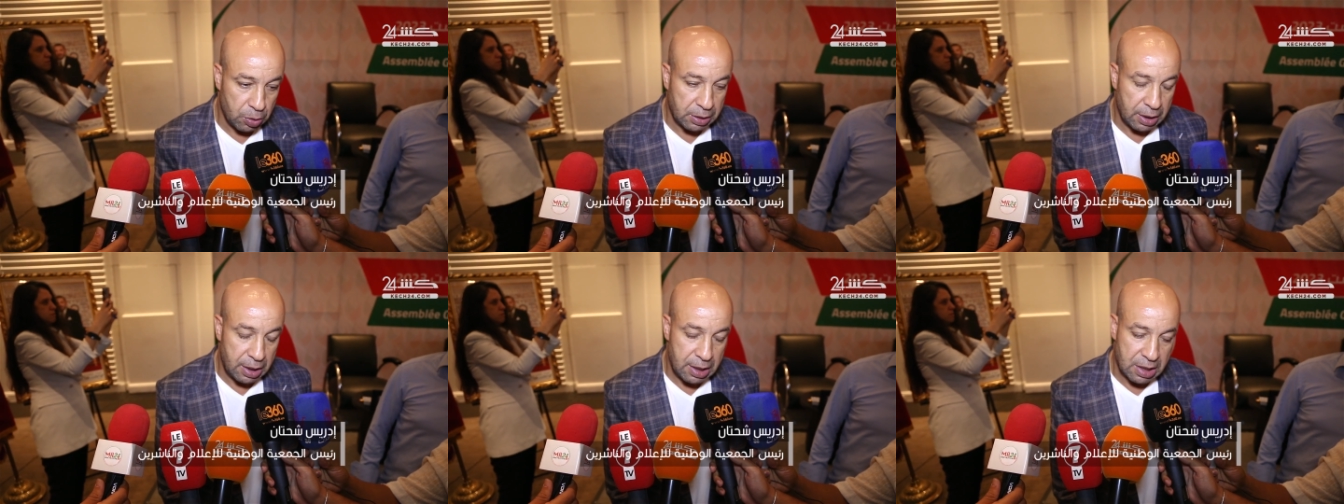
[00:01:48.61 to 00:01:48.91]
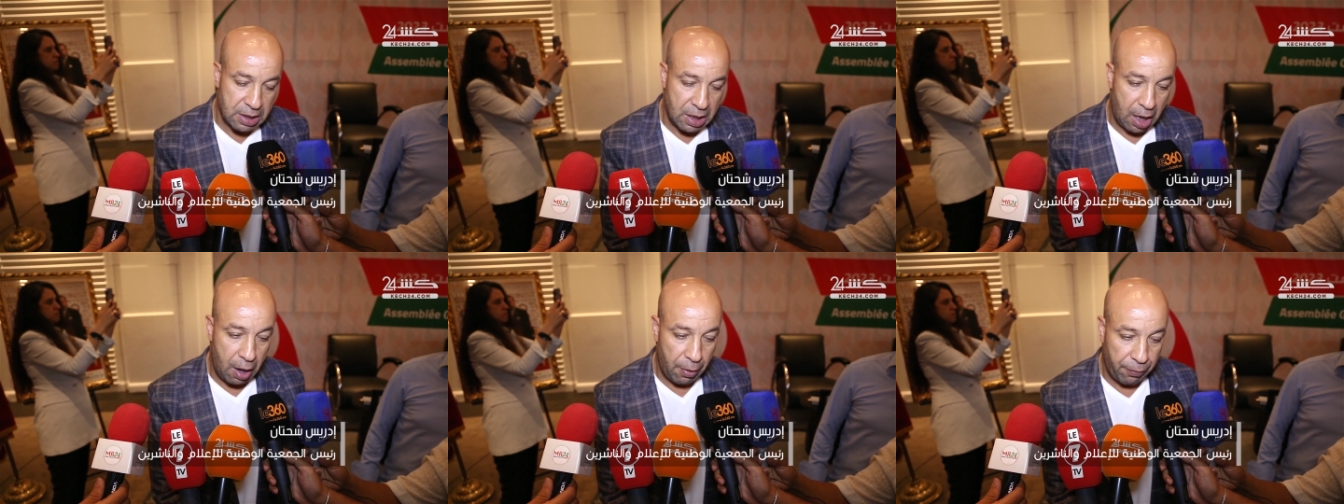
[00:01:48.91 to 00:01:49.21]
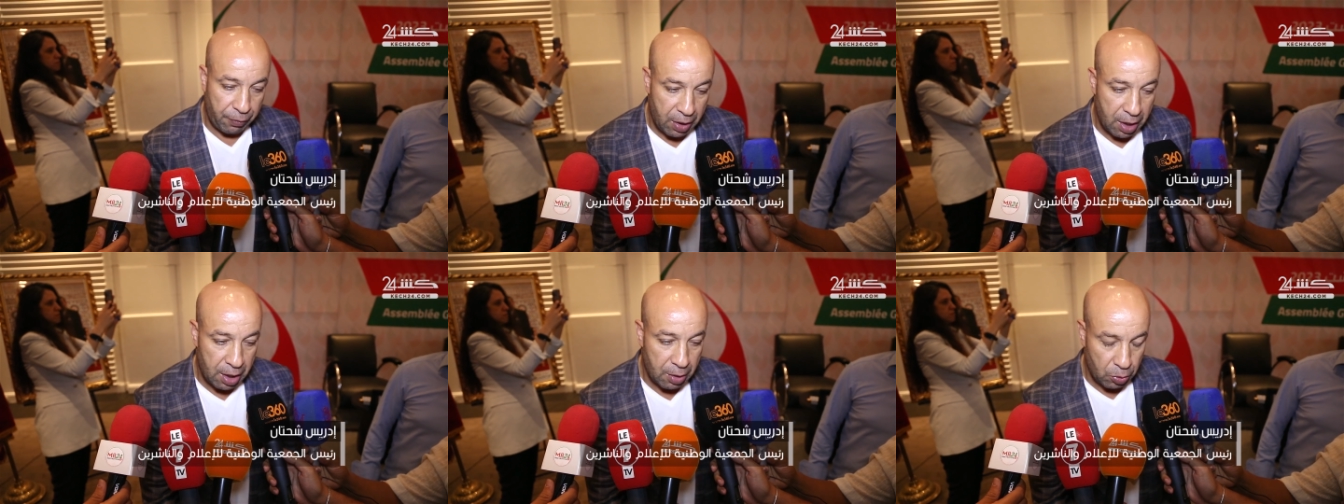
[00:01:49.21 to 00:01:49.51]
الوطني
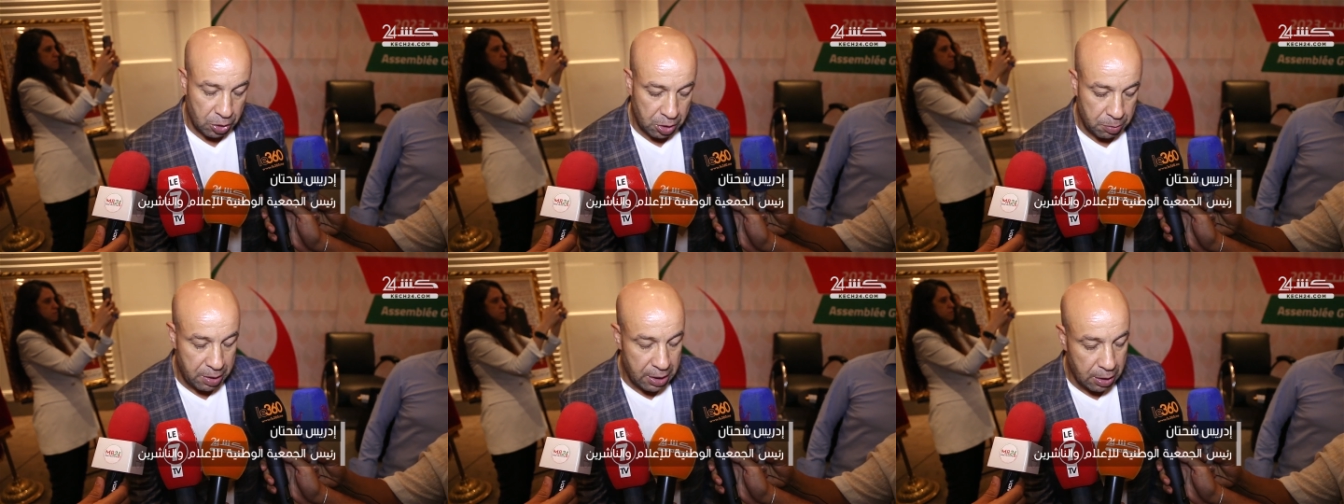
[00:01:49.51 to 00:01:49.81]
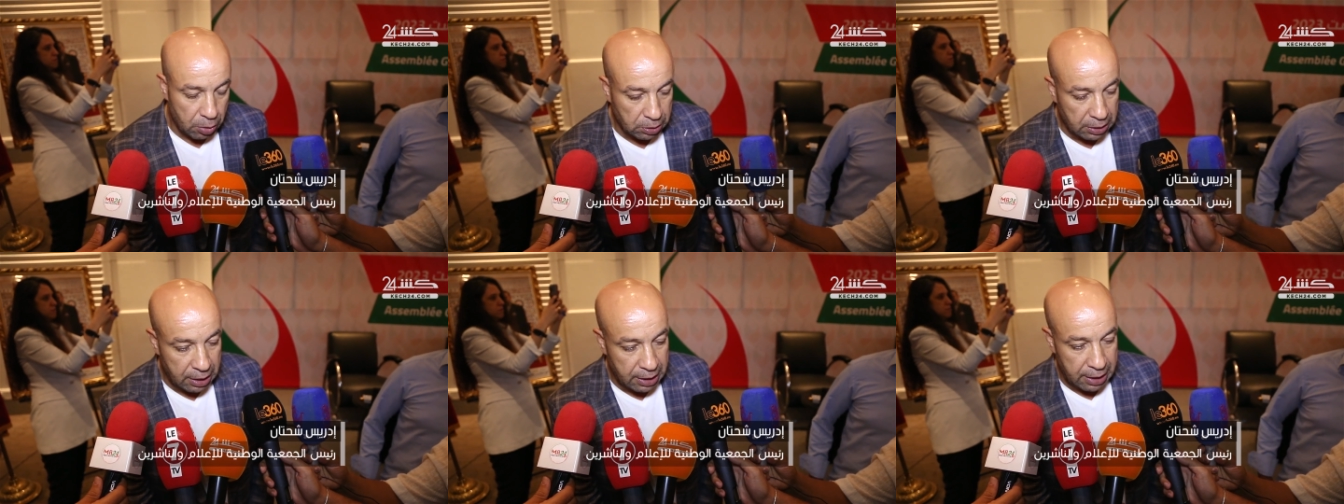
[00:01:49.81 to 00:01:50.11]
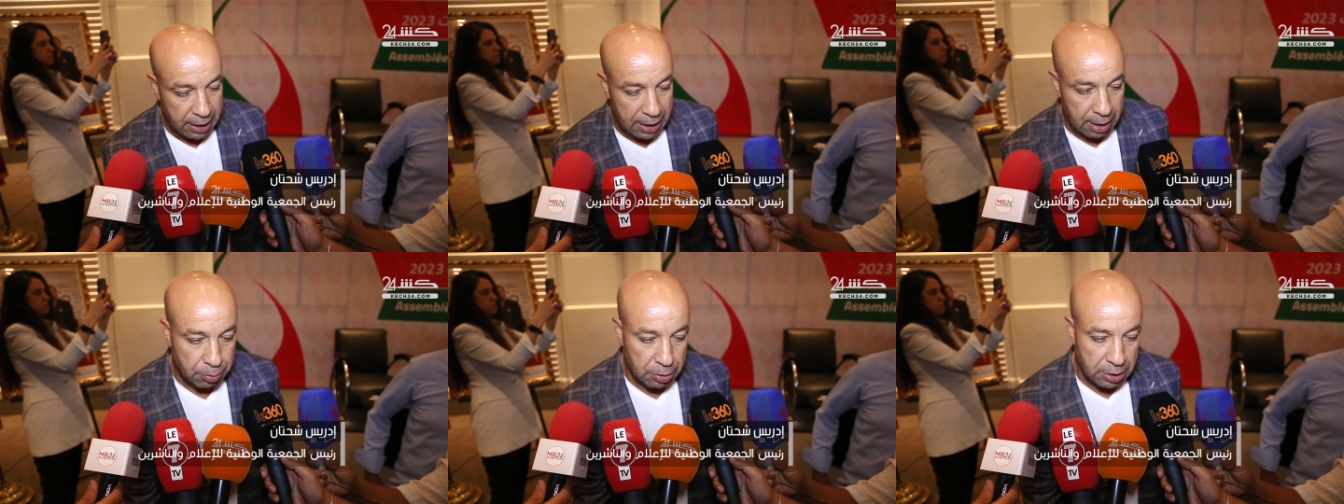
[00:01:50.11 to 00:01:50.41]
للصحافة والجمعية
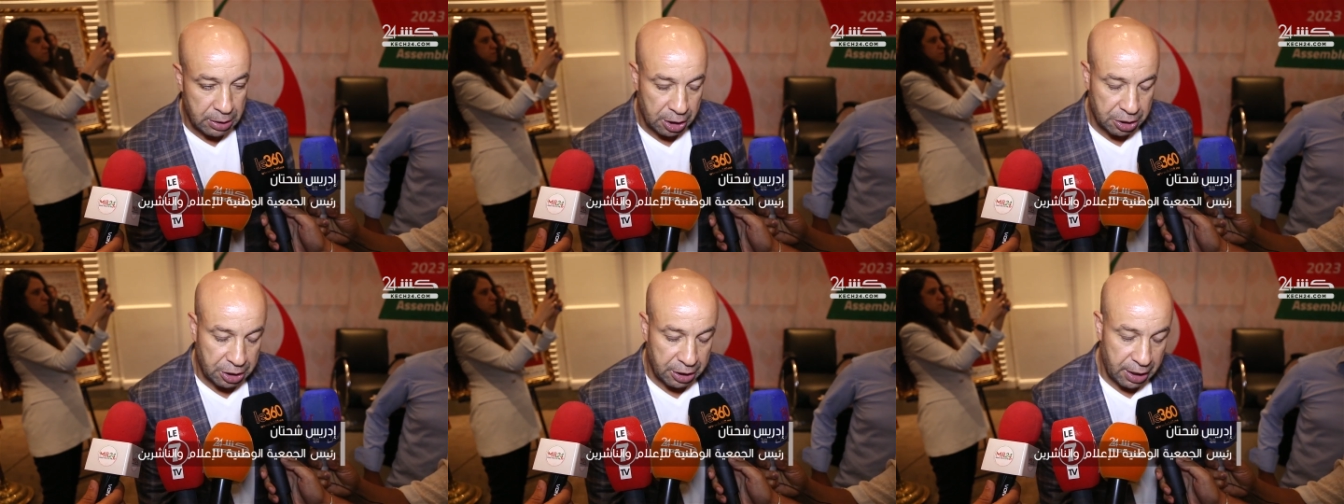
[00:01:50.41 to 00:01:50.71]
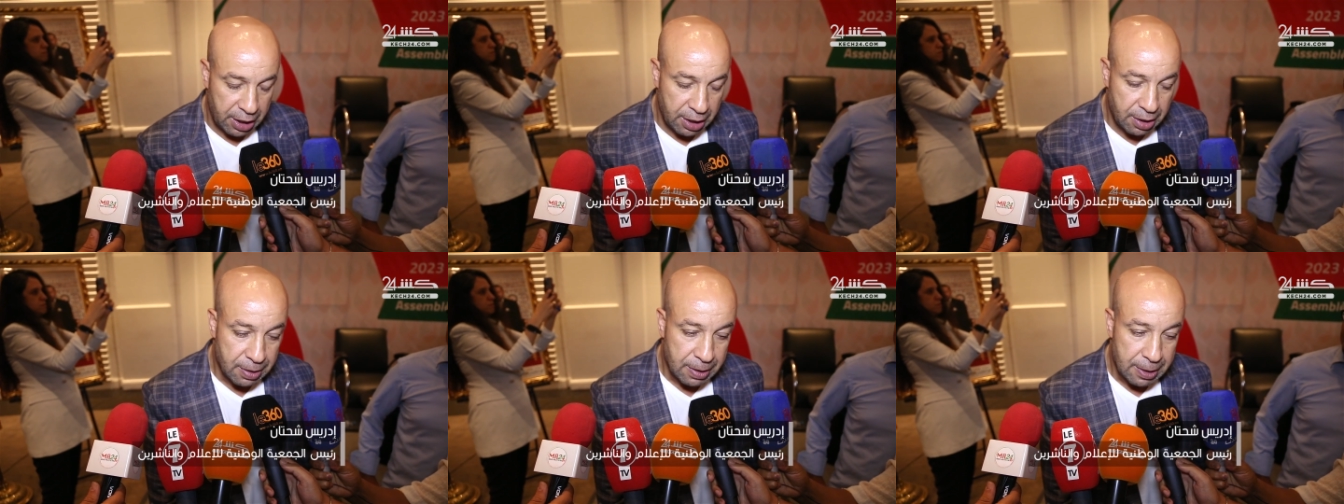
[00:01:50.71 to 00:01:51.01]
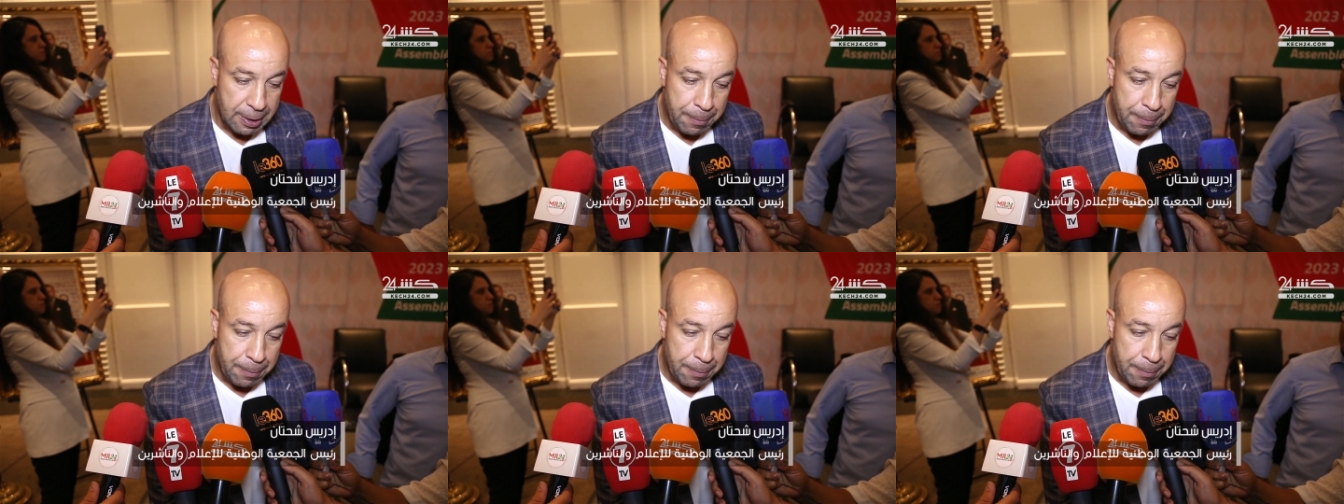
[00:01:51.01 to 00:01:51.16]
الوطنية للإعلام والناشرين